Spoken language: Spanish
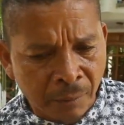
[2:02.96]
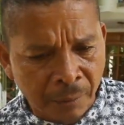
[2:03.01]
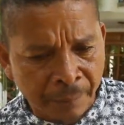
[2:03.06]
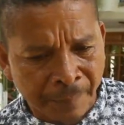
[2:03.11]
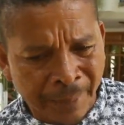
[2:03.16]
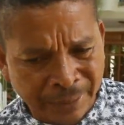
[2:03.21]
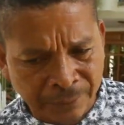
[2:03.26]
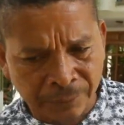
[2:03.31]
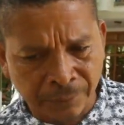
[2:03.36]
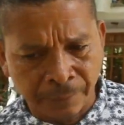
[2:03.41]
de
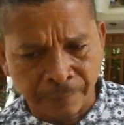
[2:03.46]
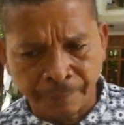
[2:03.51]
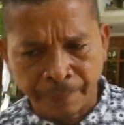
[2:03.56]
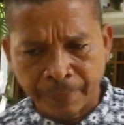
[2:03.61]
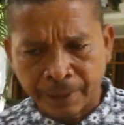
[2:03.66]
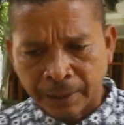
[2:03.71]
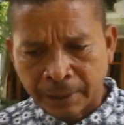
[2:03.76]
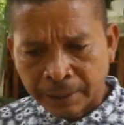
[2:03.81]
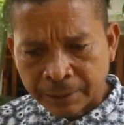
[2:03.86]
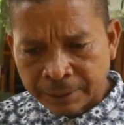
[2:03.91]
paso.
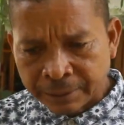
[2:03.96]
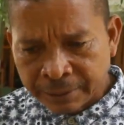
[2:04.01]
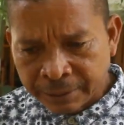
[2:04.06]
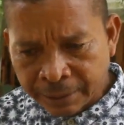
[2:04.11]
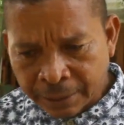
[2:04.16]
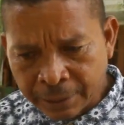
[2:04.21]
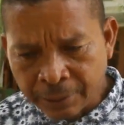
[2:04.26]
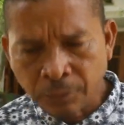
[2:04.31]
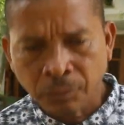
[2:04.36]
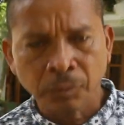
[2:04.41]

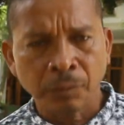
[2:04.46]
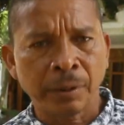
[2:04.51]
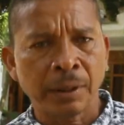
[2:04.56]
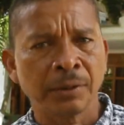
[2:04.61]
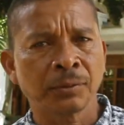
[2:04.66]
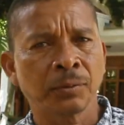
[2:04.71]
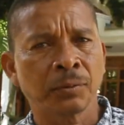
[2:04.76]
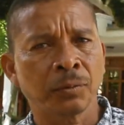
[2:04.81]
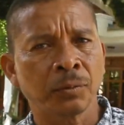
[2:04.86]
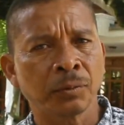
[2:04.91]
Si ellos
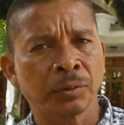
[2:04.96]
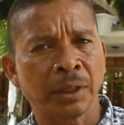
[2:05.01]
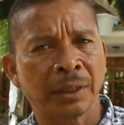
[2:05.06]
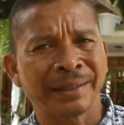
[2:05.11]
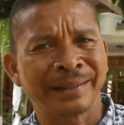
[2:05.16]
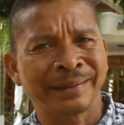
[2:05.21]
tuvieran su ruta